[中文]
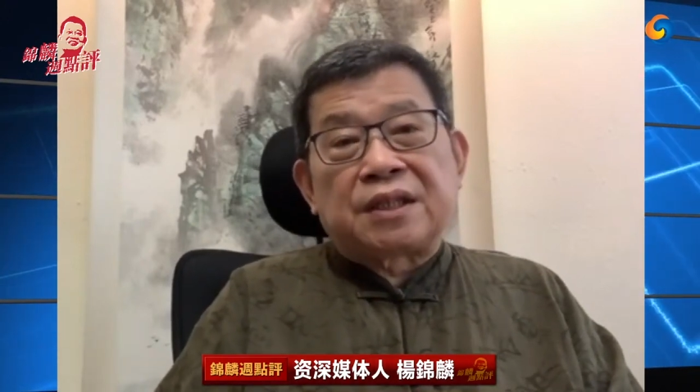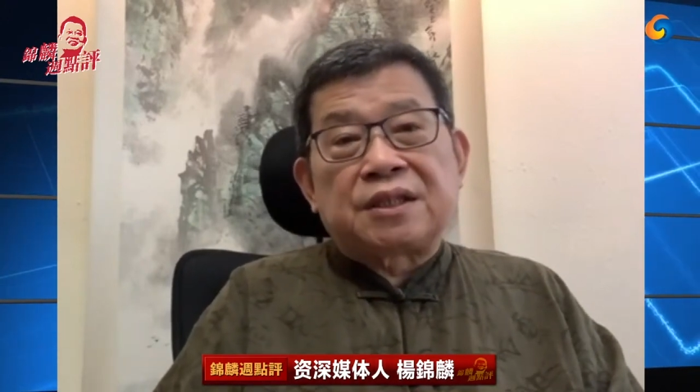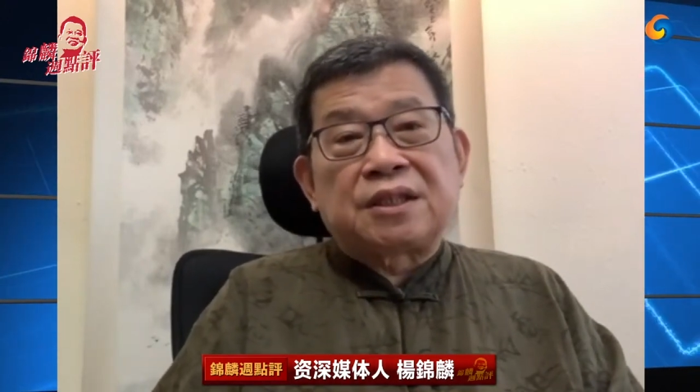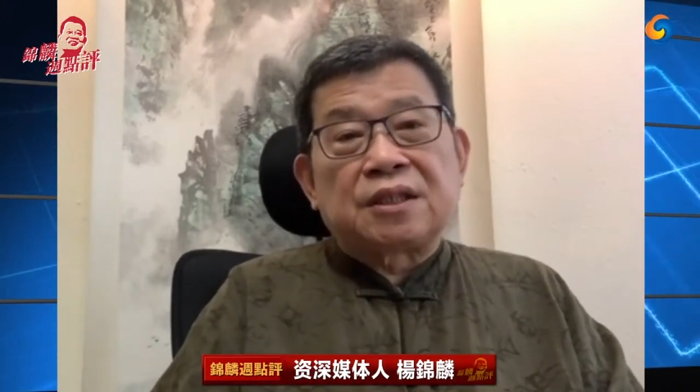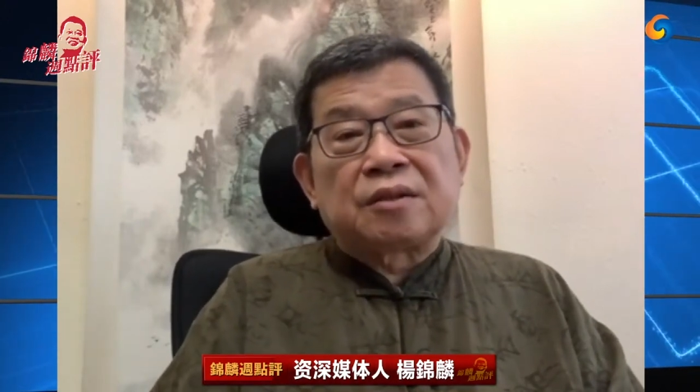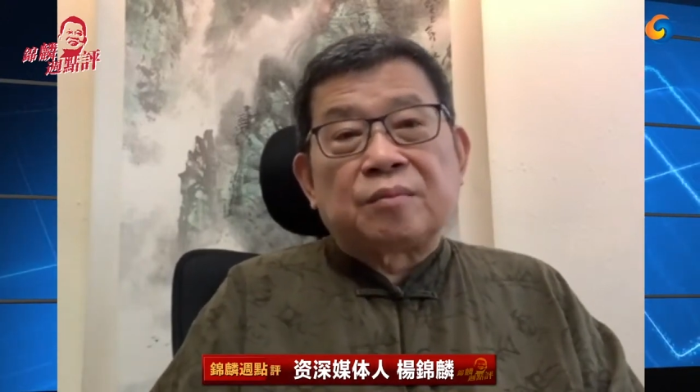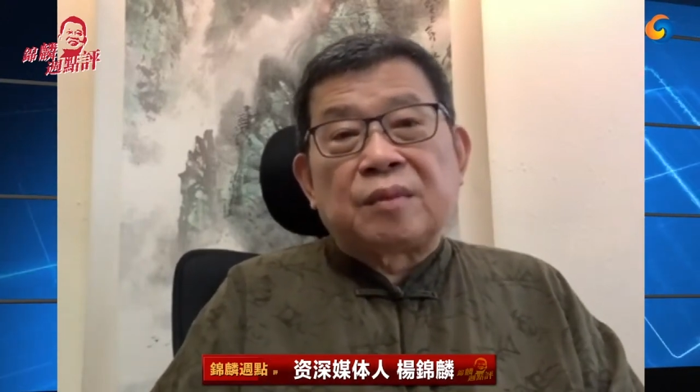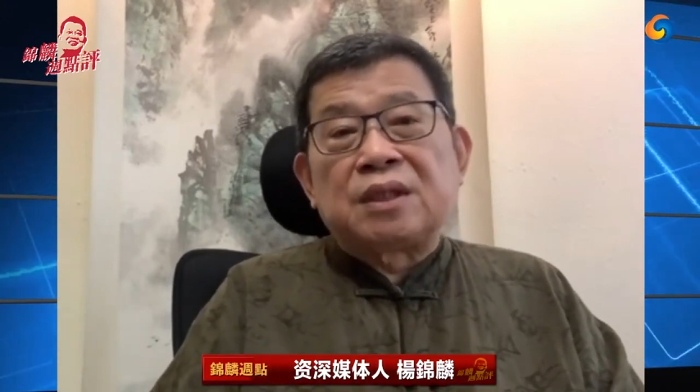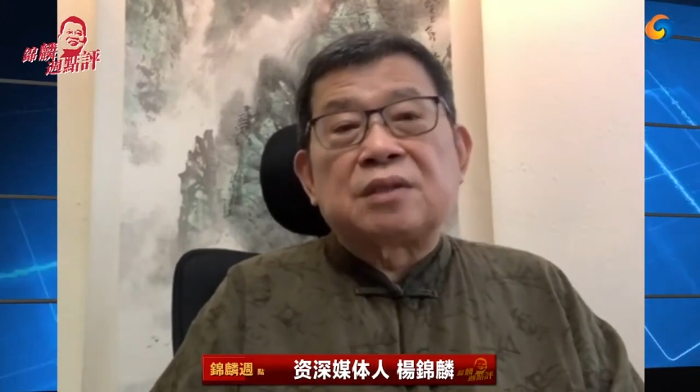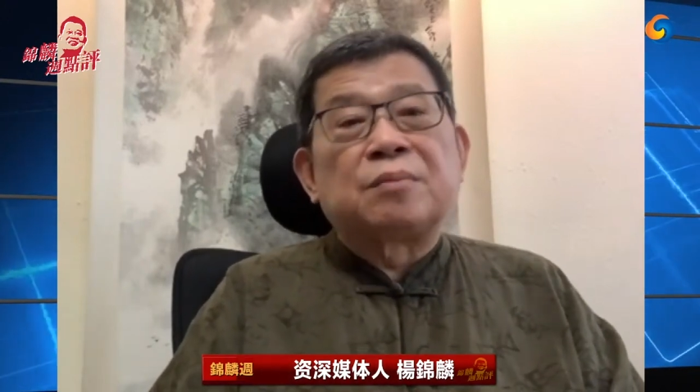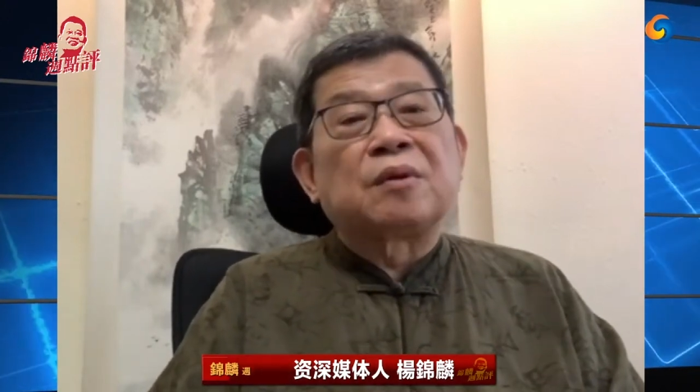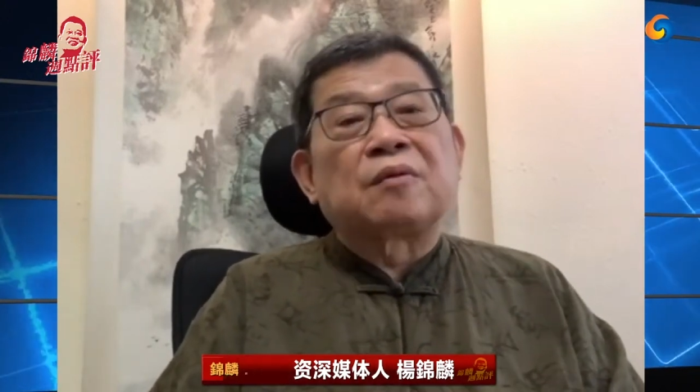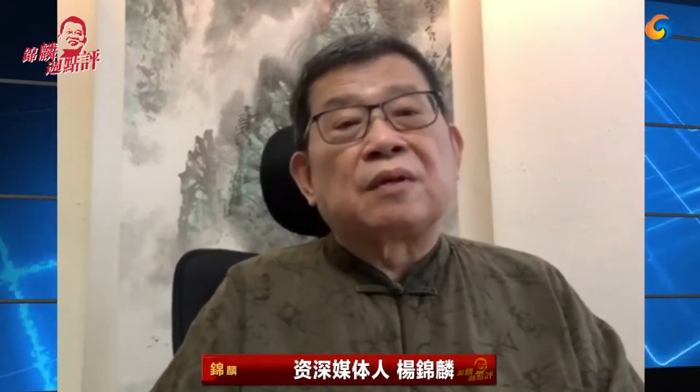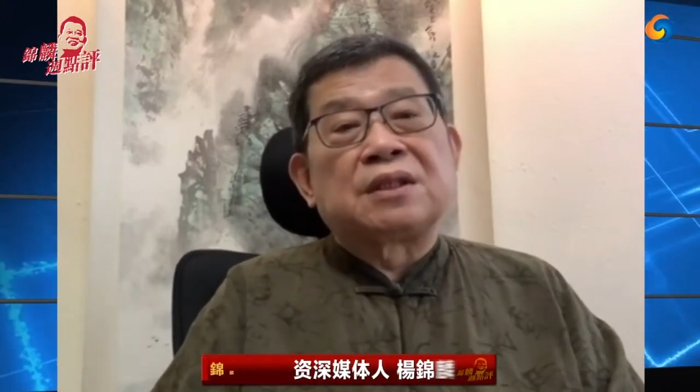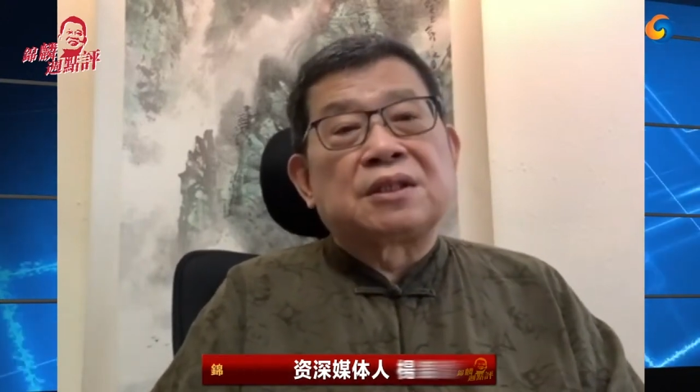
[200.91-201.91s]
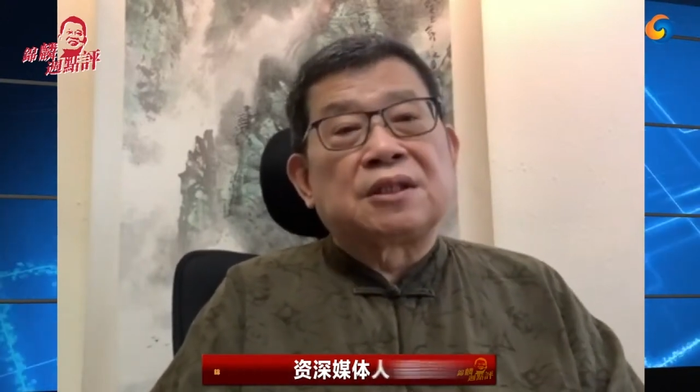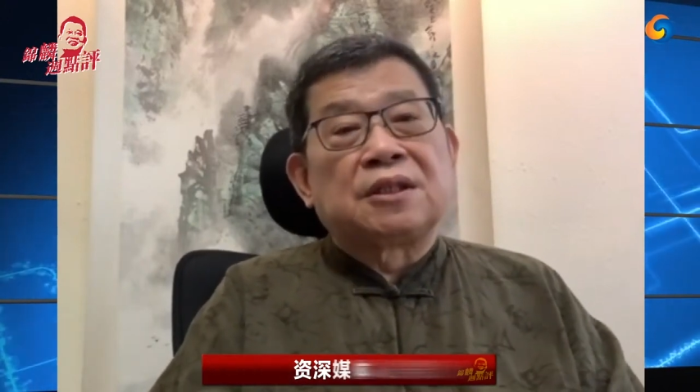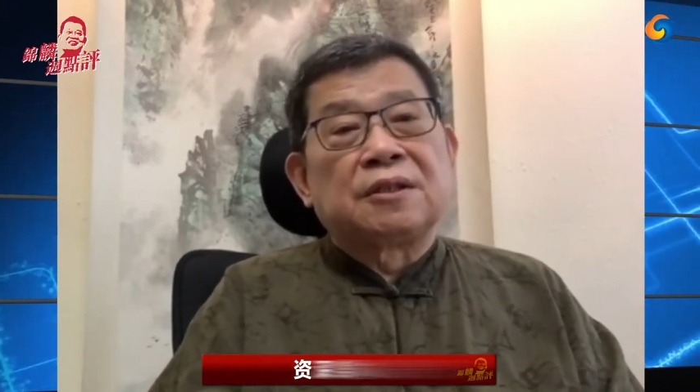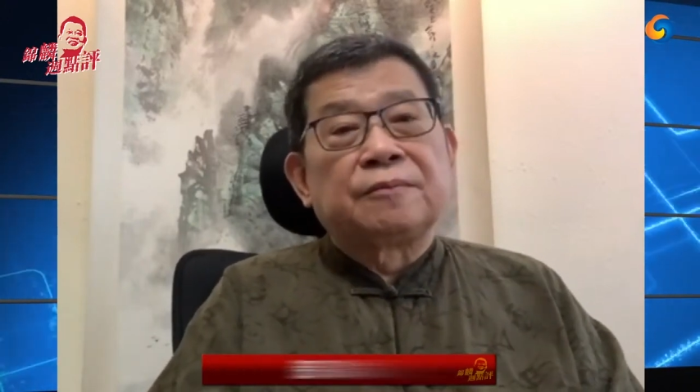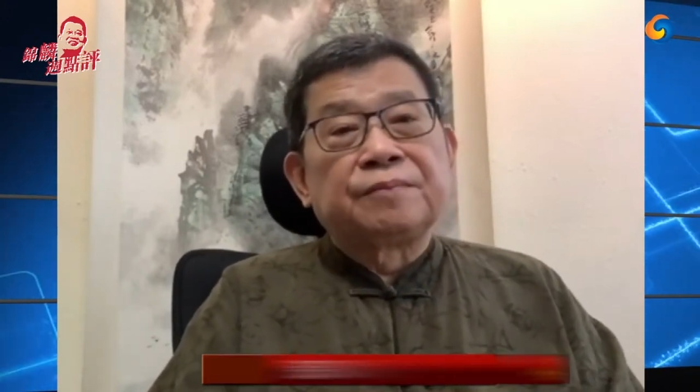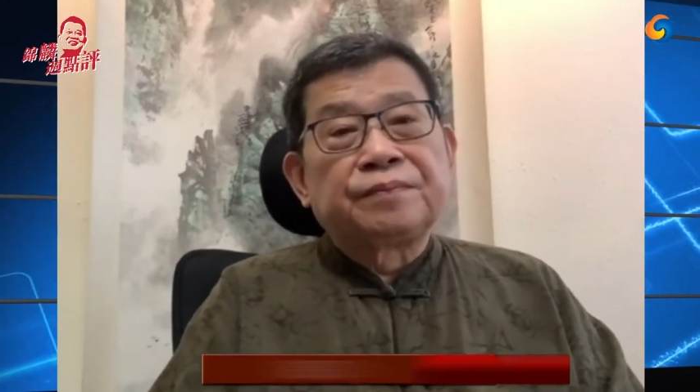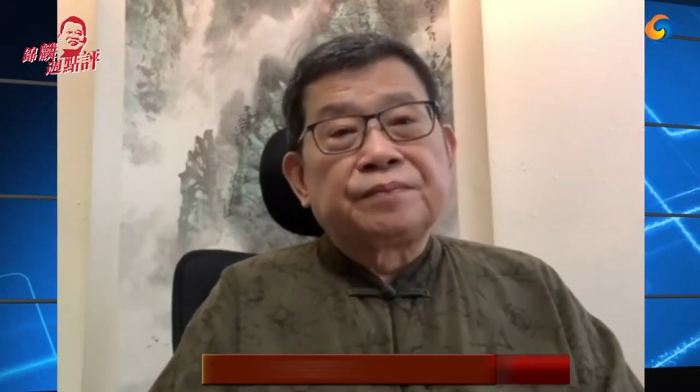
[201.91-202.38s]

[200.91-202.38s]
姓没什么关系，